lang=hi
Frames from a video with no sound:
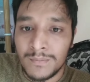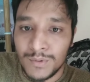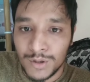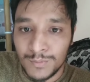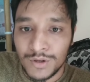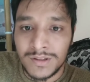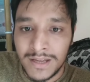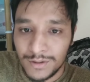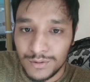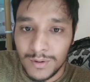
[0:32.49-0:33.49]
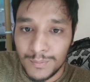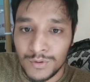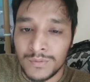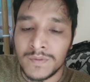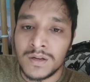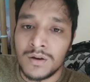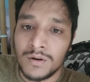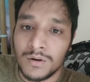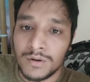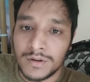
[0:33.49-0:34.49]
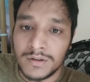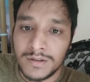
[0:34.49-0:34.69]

बहुत बहुत थैंक यू आपको और